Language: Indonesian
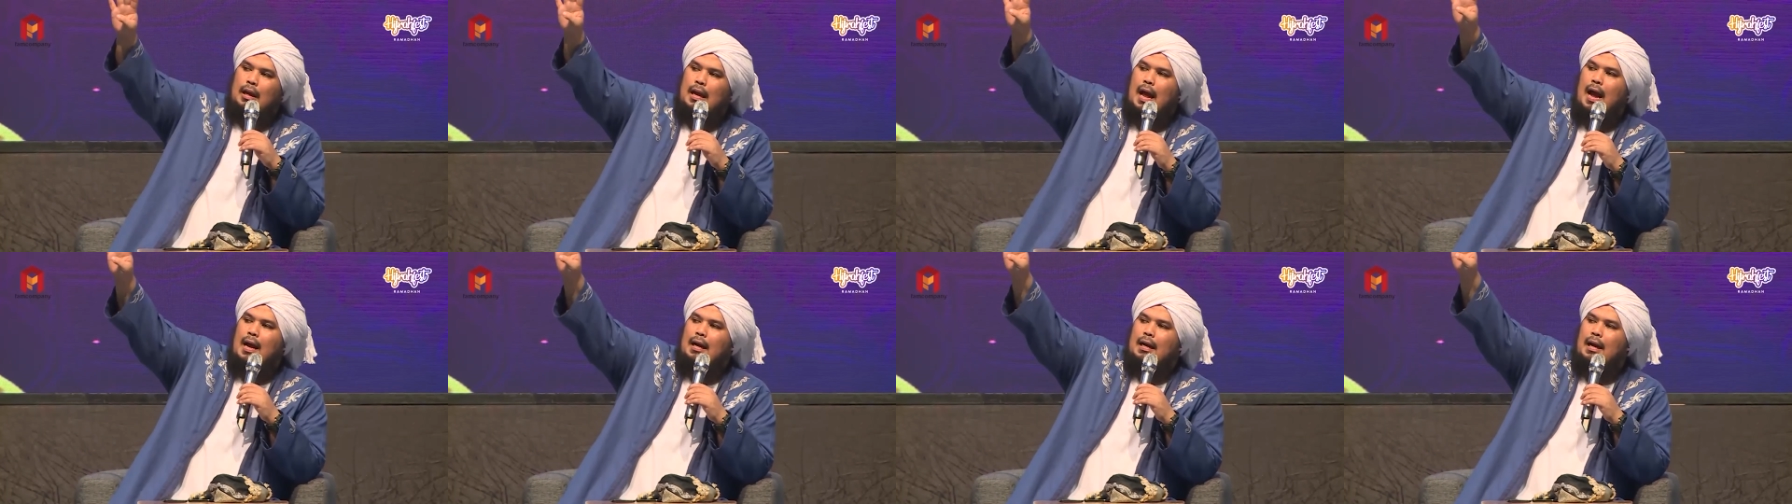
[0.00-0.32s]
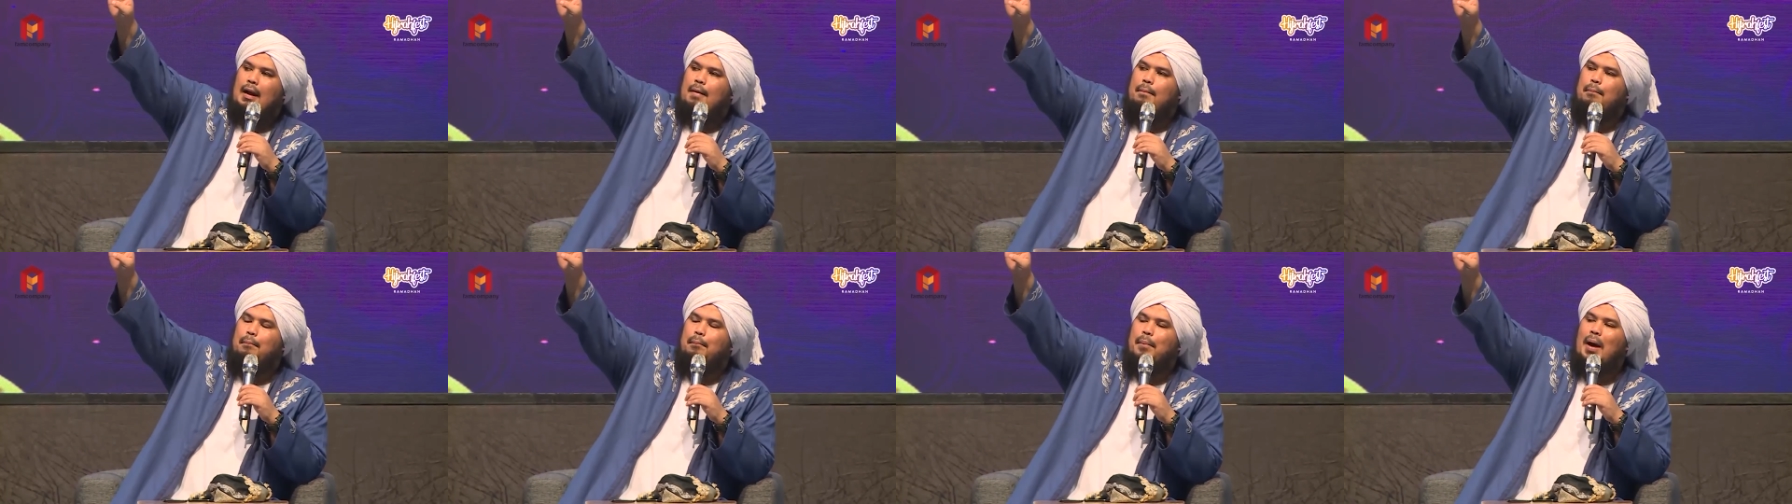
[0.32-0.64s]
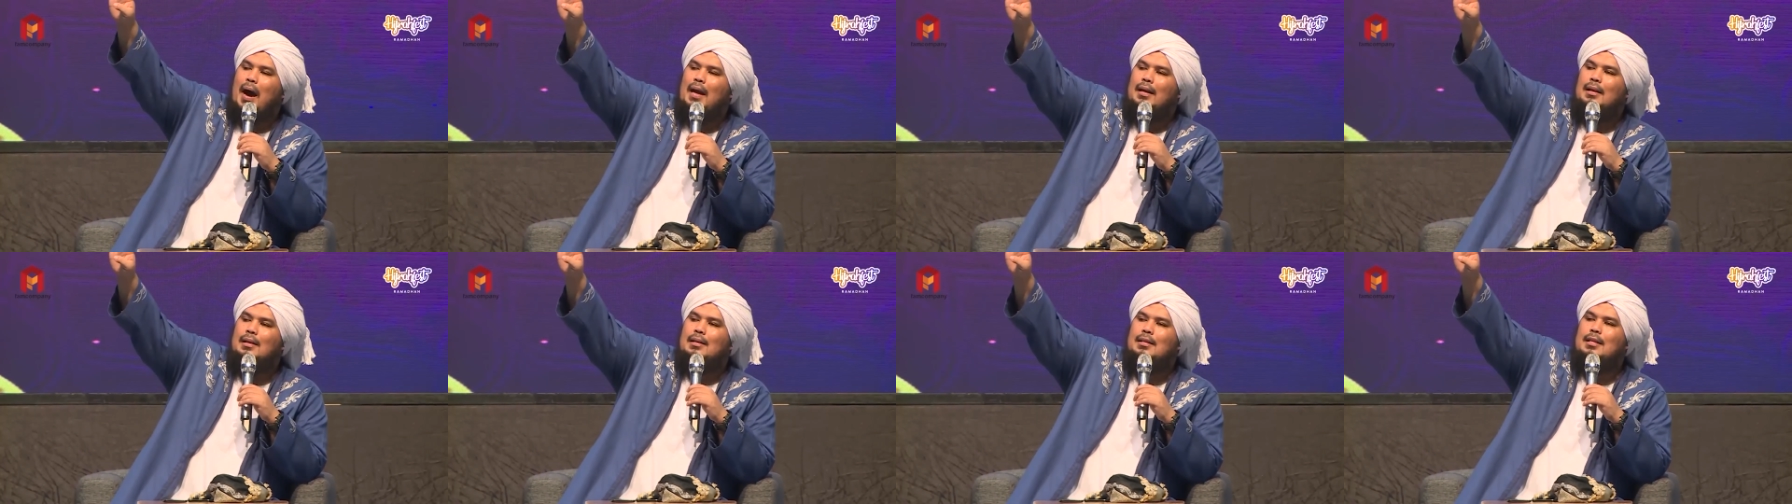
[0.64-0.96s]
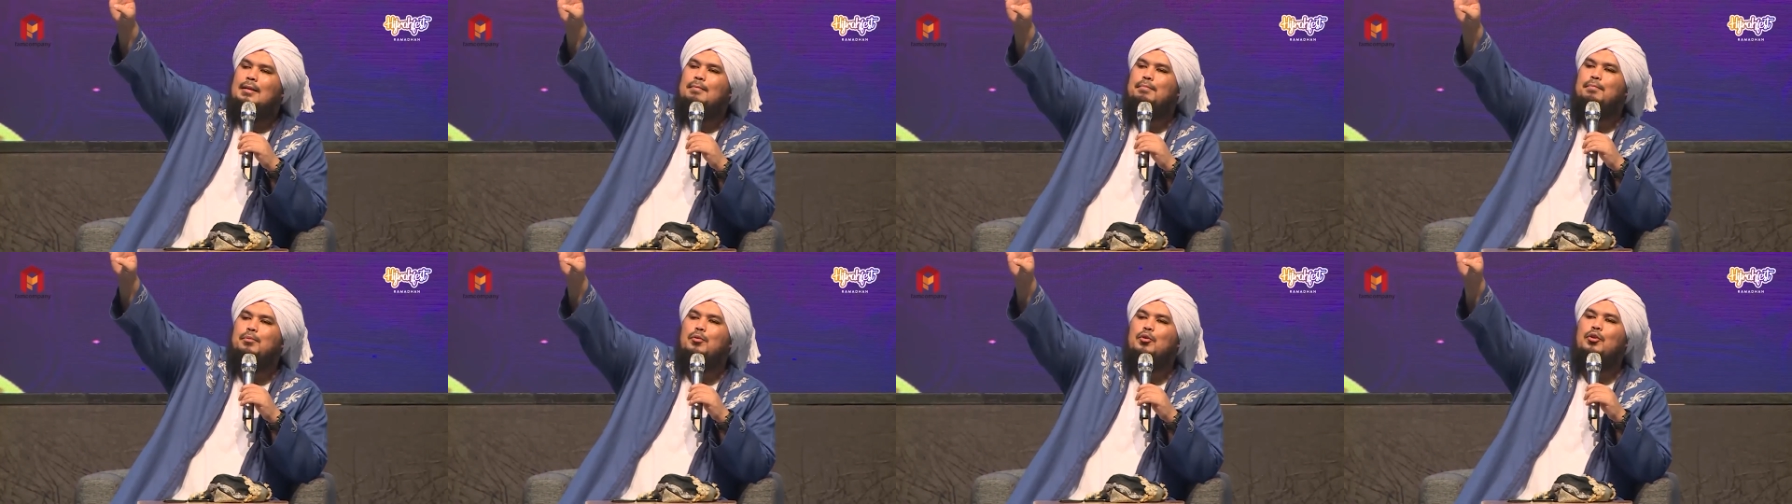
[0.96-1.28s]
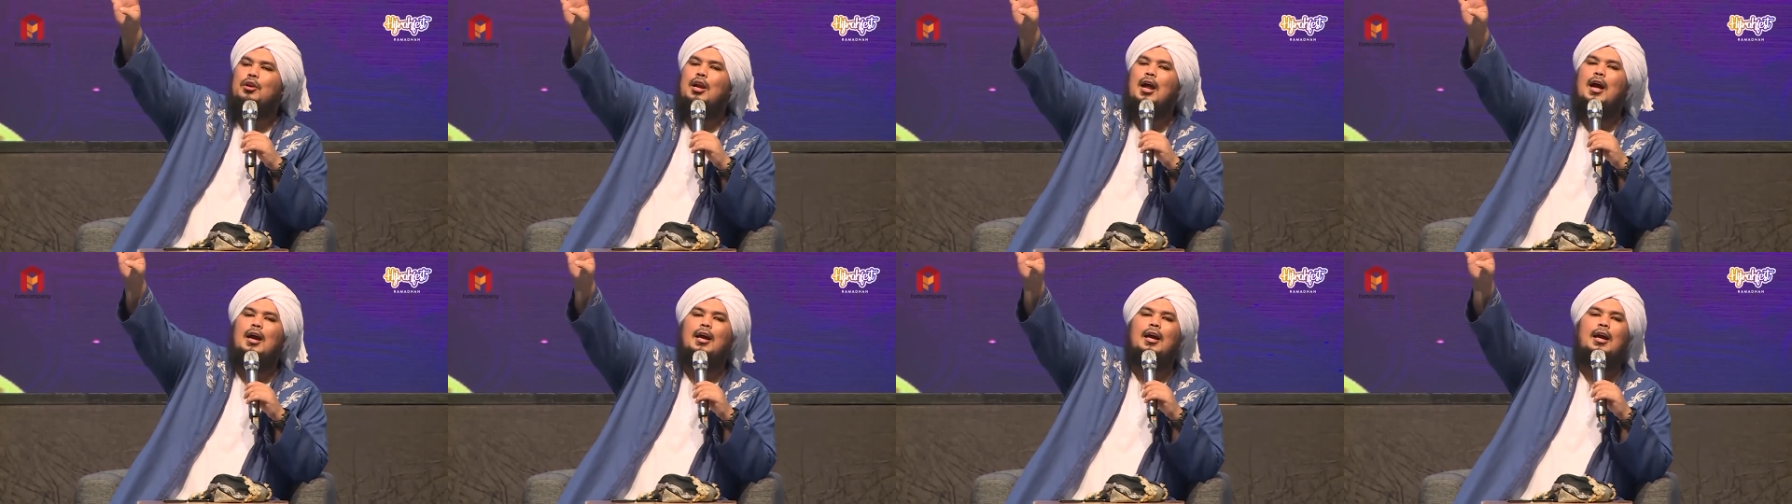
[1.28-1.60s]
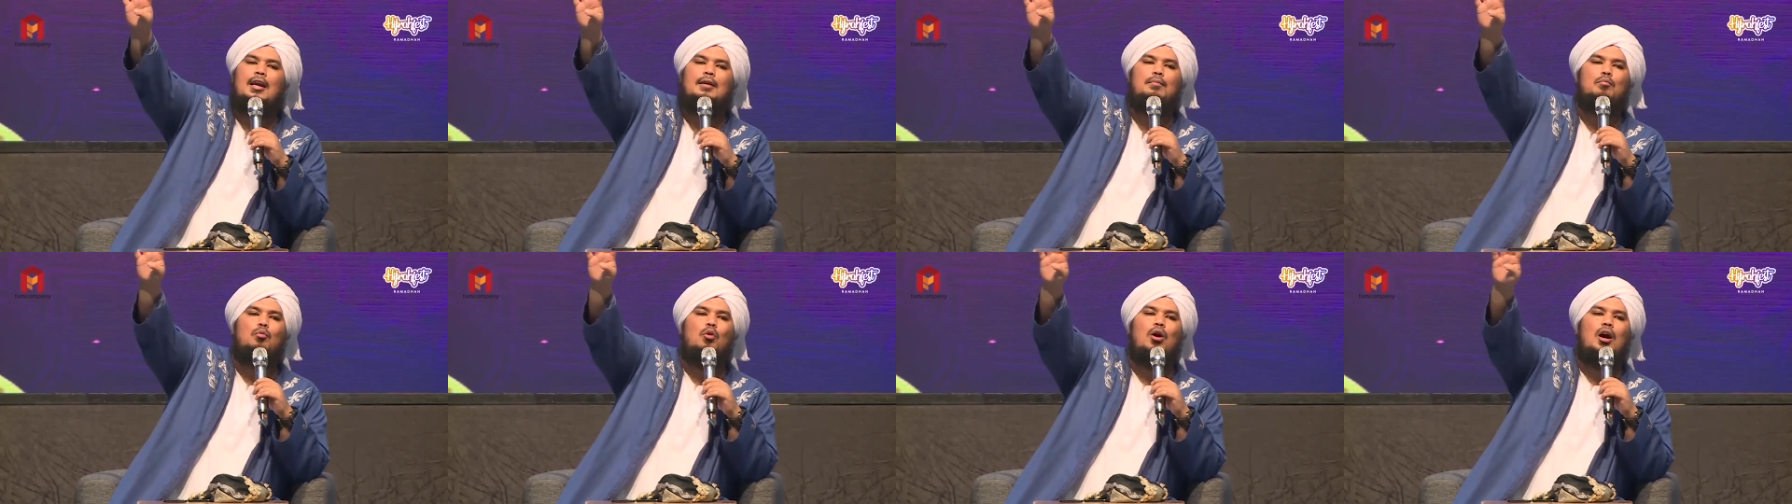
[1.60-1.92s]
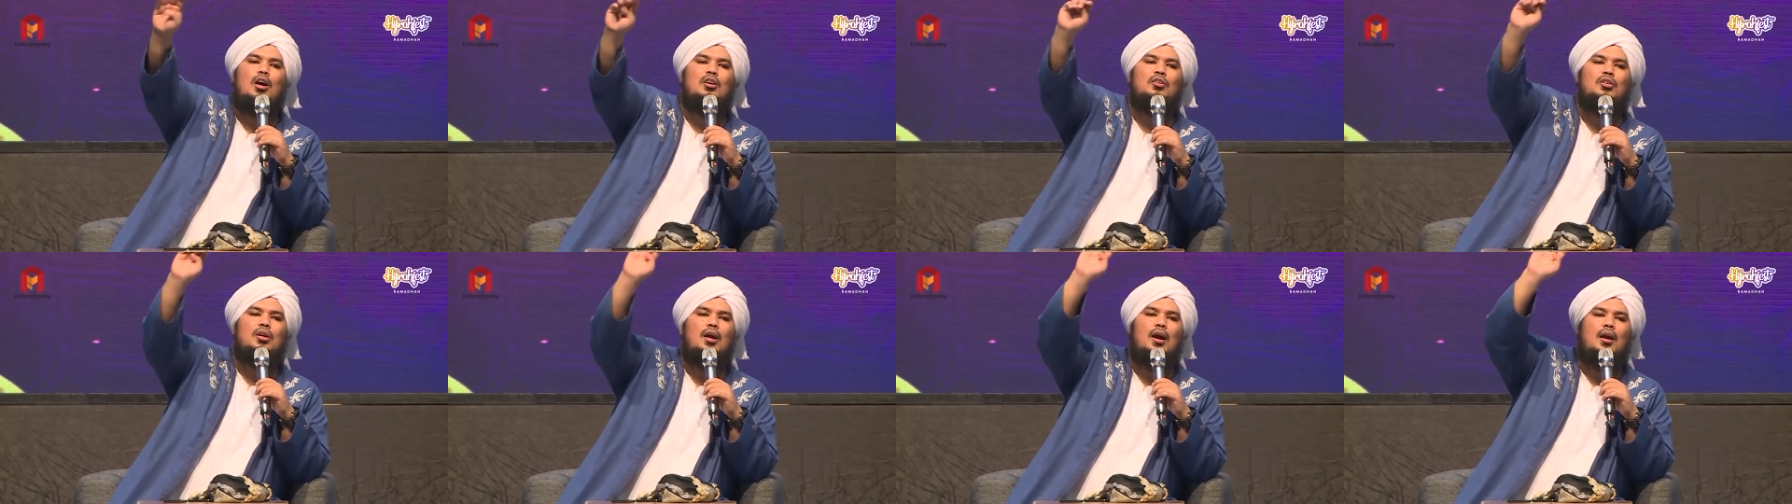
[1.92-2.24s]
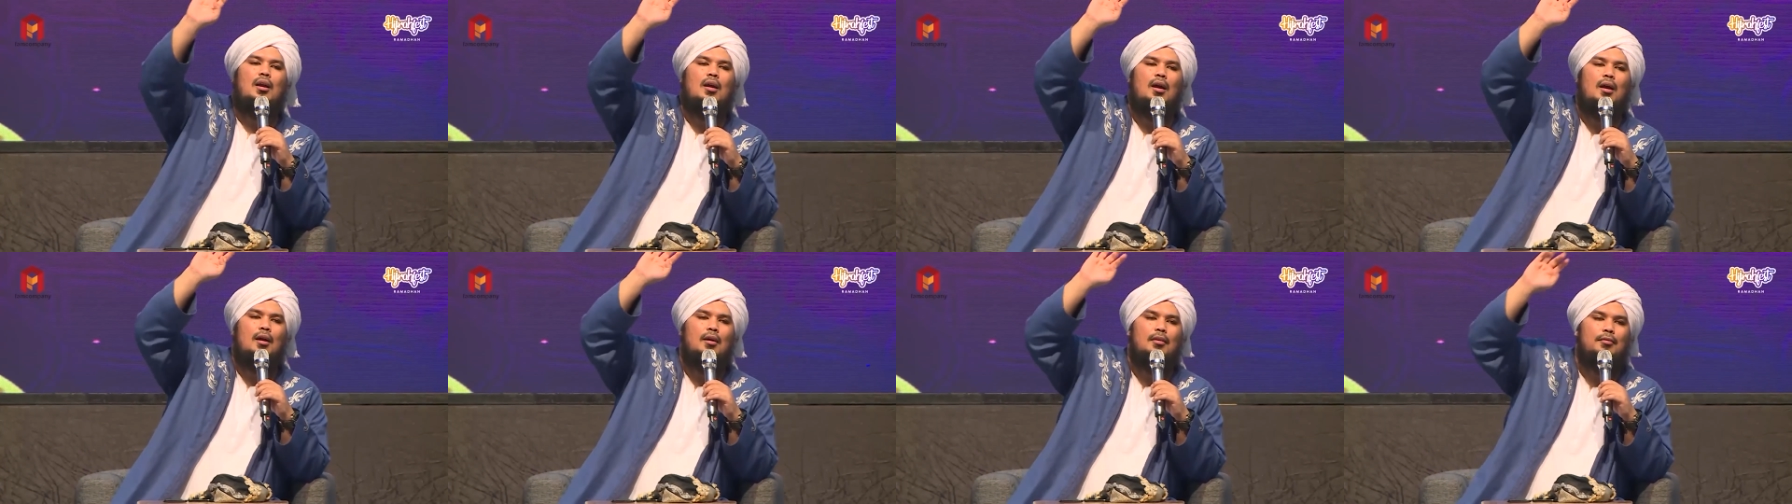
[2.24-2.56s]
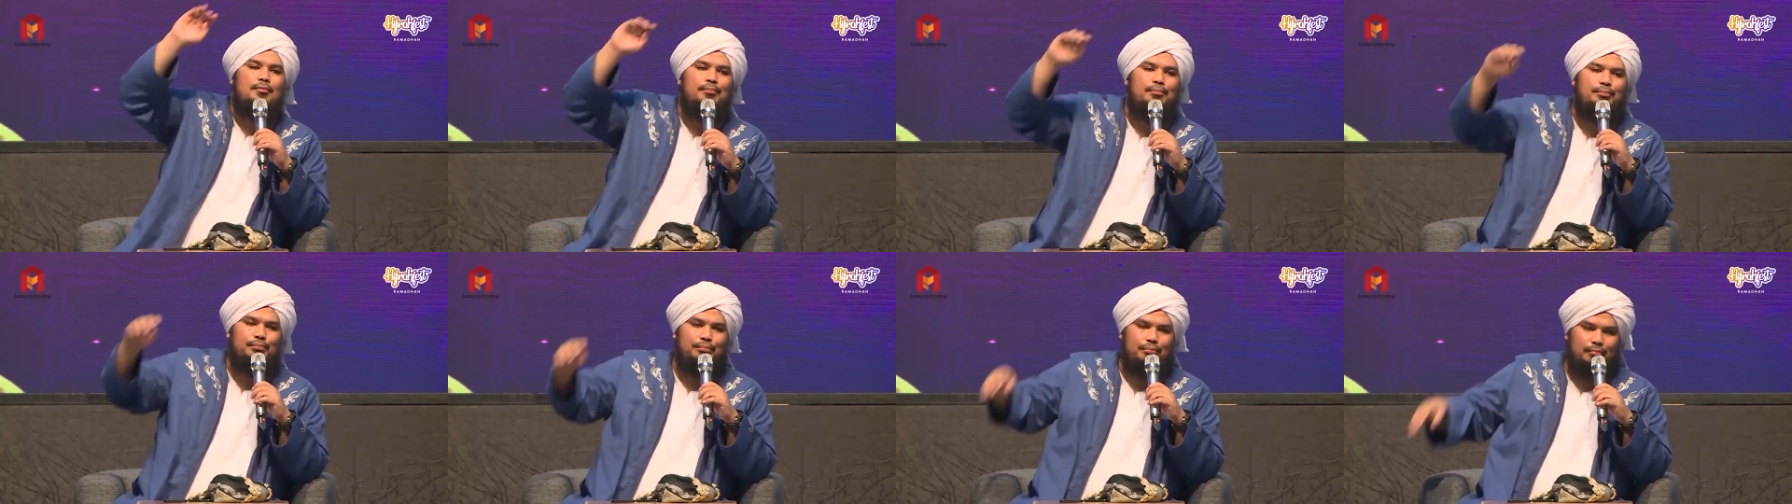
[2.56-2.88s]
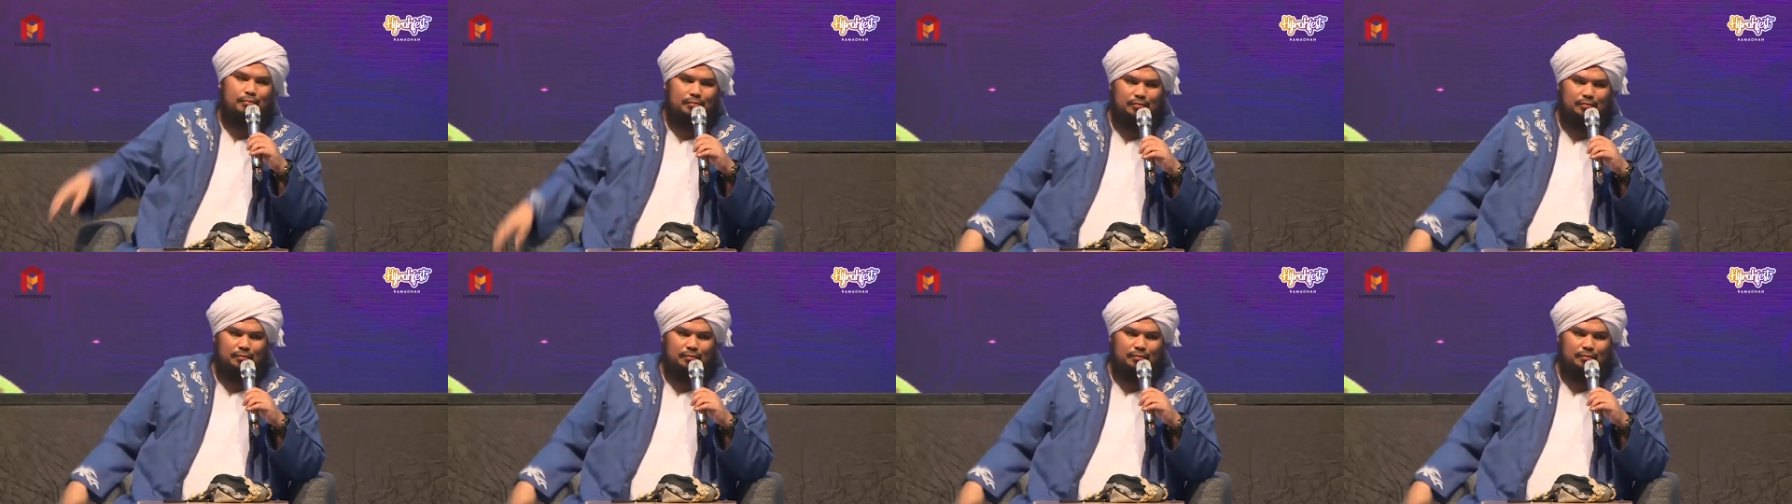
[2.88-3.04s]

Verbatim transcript: Yang keempat, sempurnakan muasyarah.